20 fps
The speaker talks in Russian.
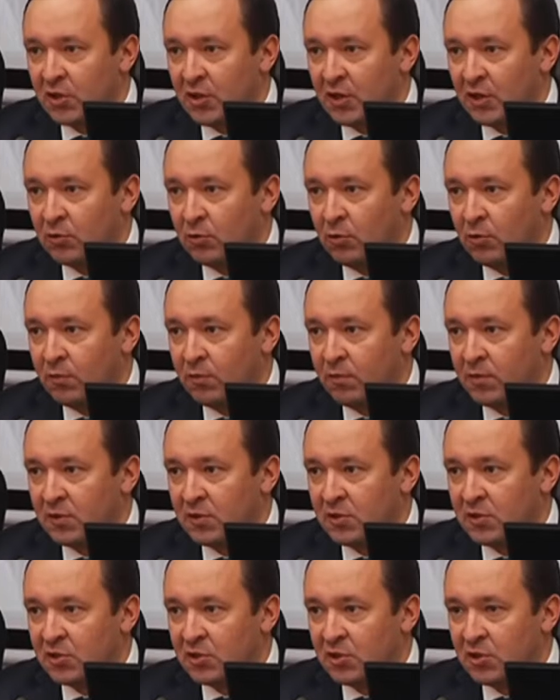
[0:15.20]
городов, в
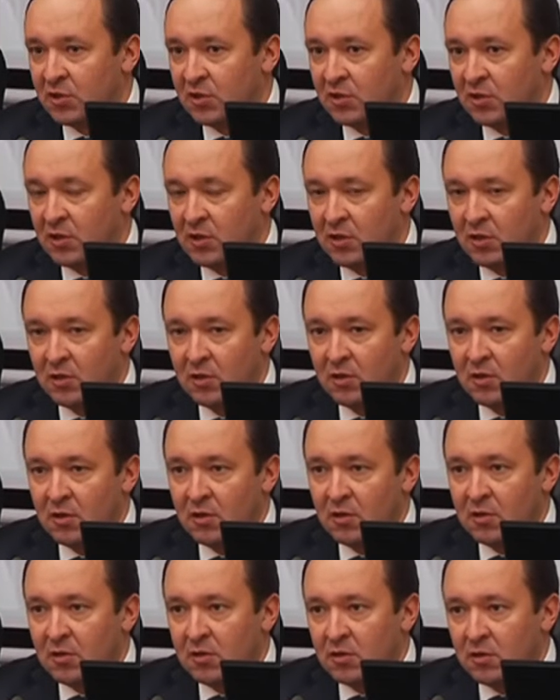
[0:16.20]
отношении
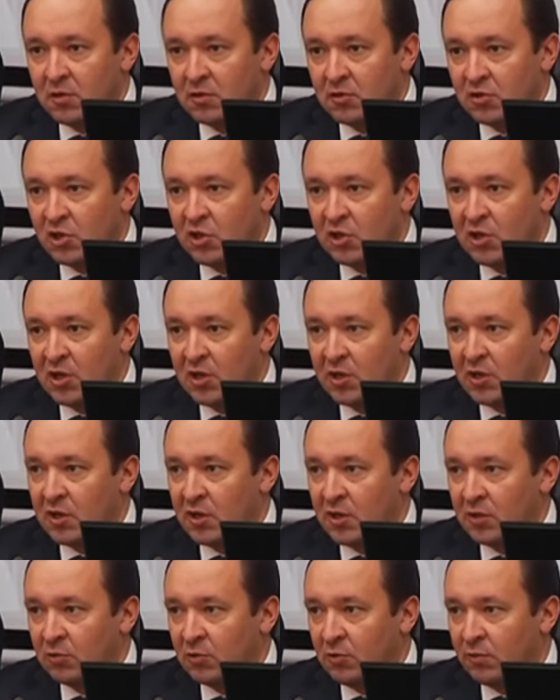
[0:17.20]
жителей
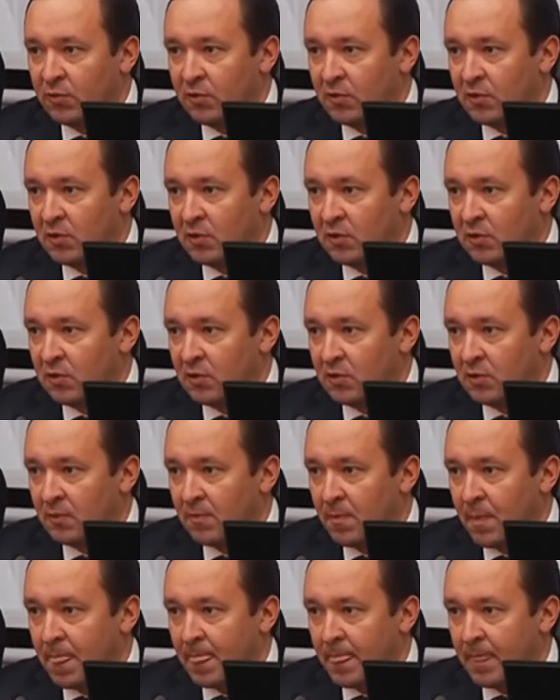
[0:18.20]
городов к,
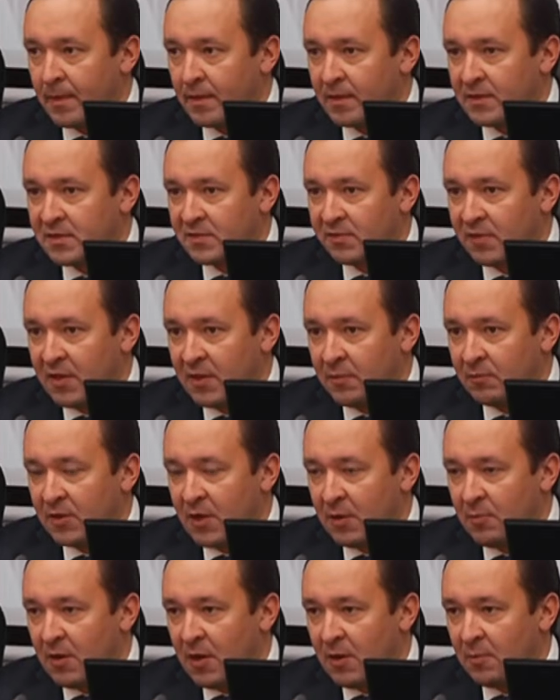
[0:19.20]
к своим
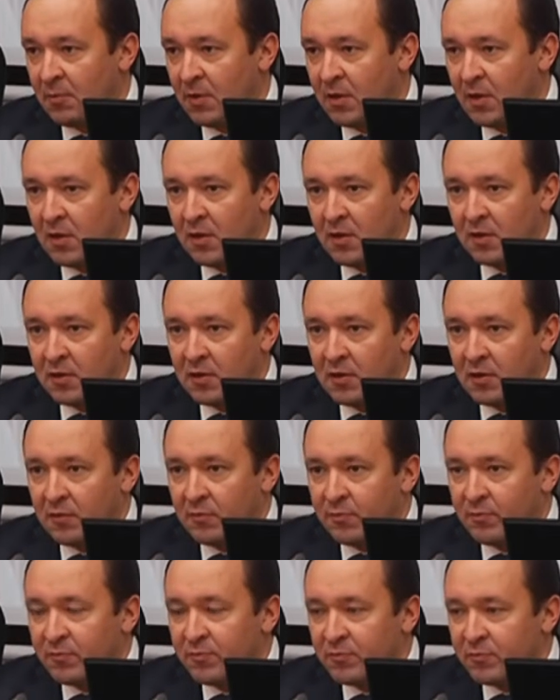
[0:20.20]
домам, к
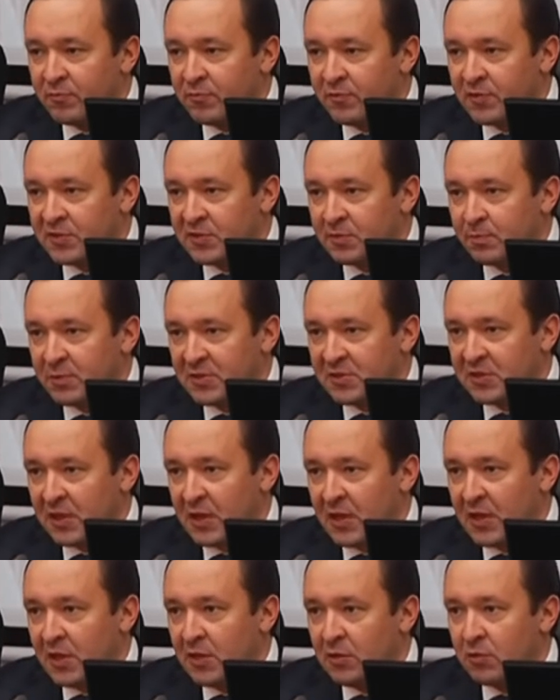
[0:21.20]

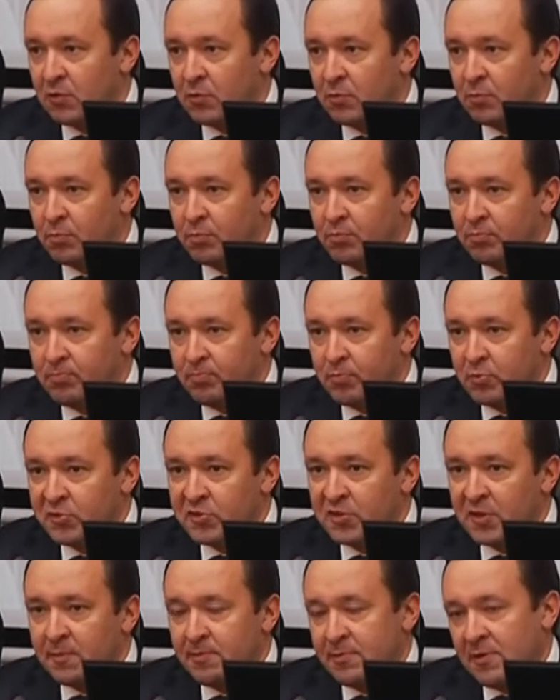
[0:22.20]
построению
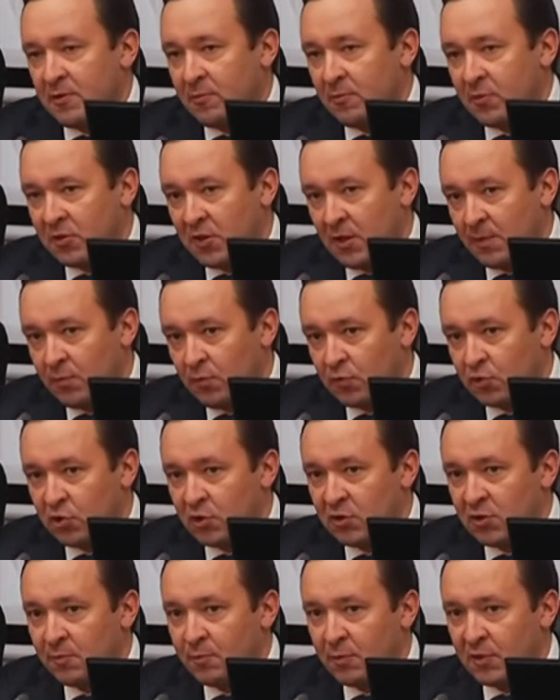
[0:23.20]
пусть на первом этапе
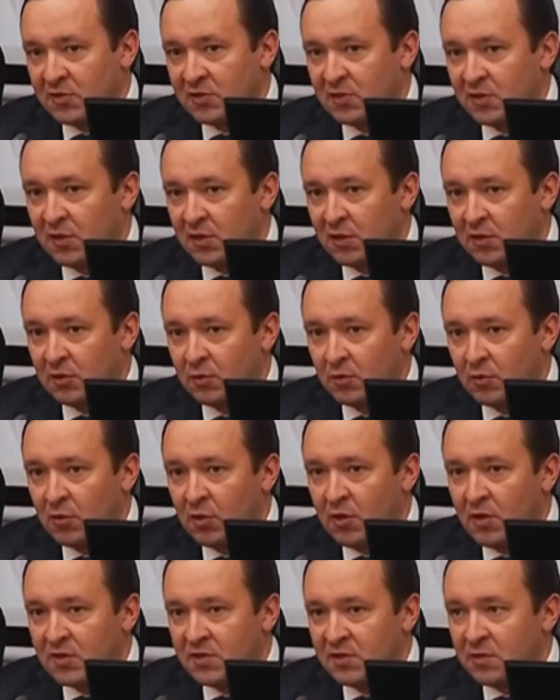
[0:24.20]
очень непростых, но
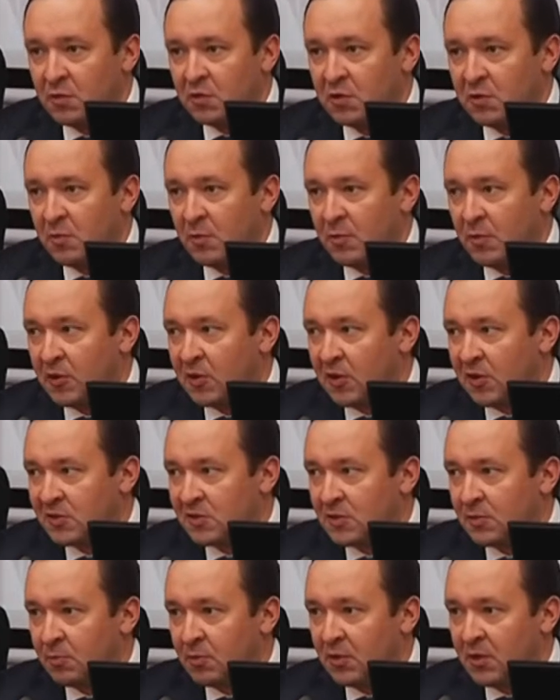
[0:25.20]
сегодня мы
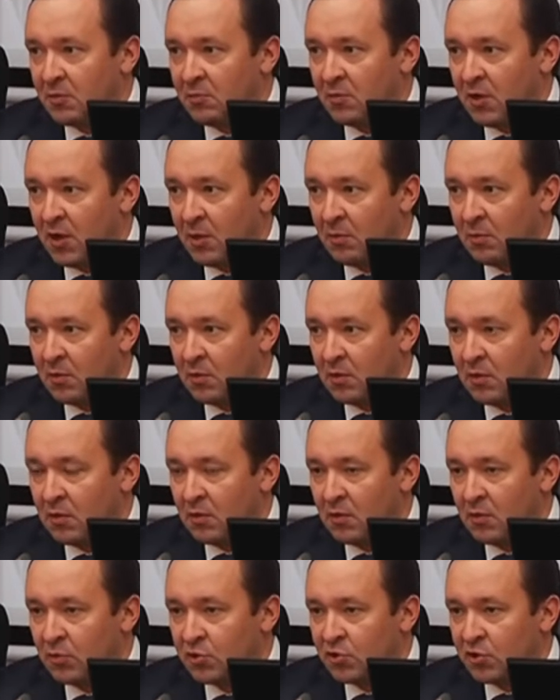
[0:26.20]
прекрасно понимаем
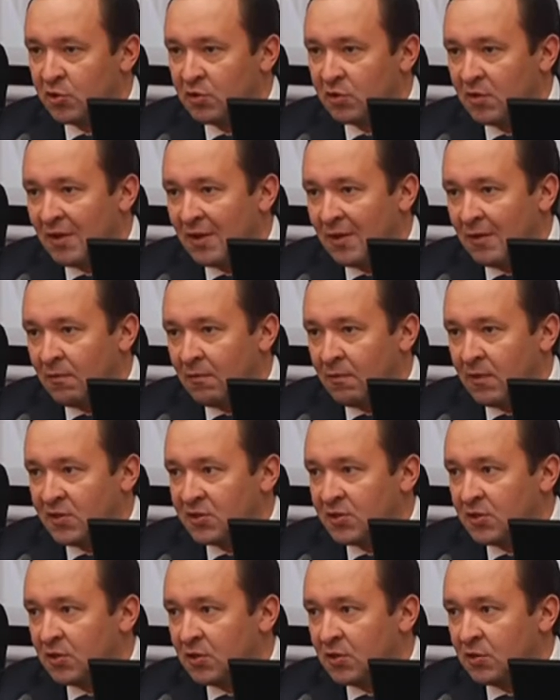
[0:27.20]
и очень
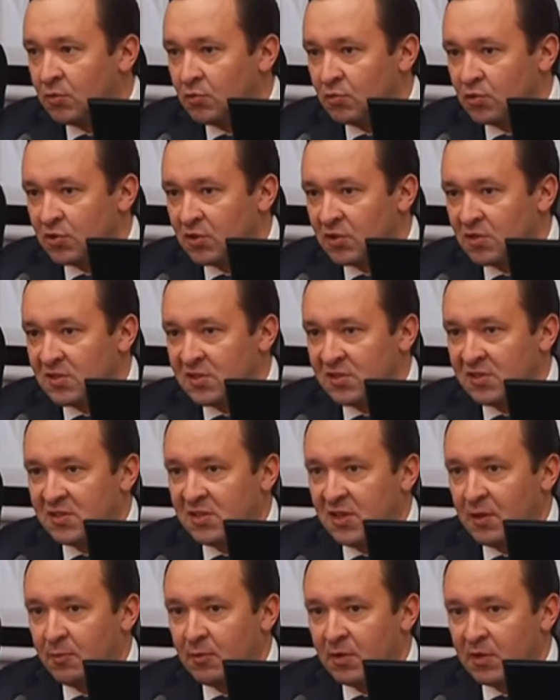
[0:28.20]
важных и нужных
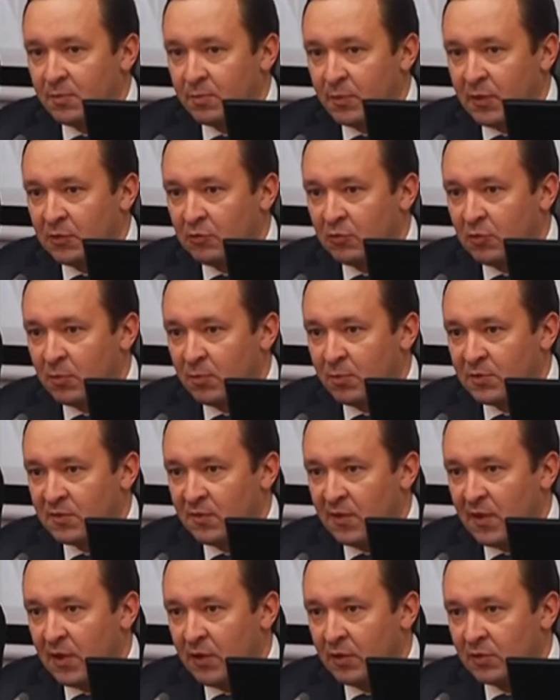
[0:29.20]
систем, которые
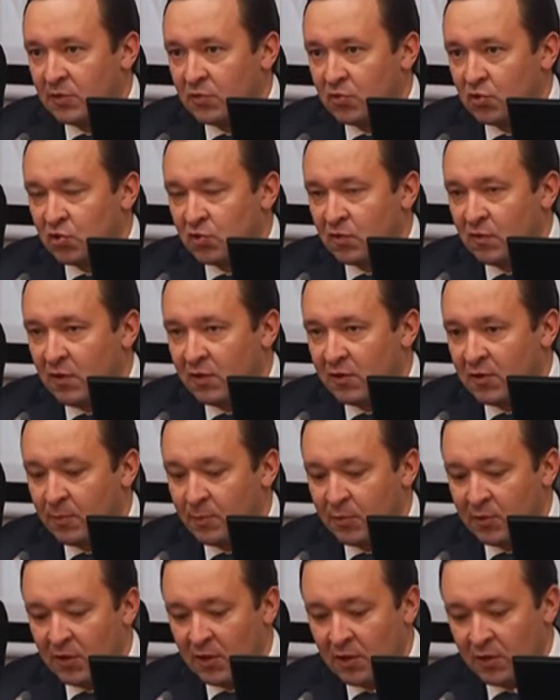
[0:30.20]
позволяют осуществлять
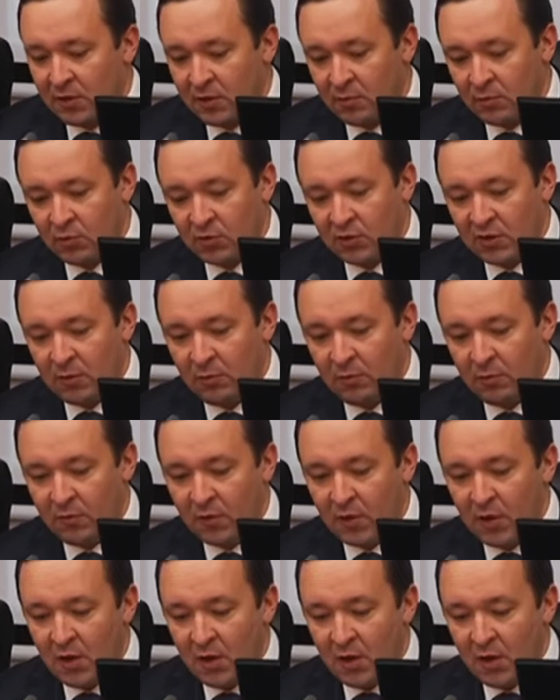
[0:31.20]
капитальный ремонт домов.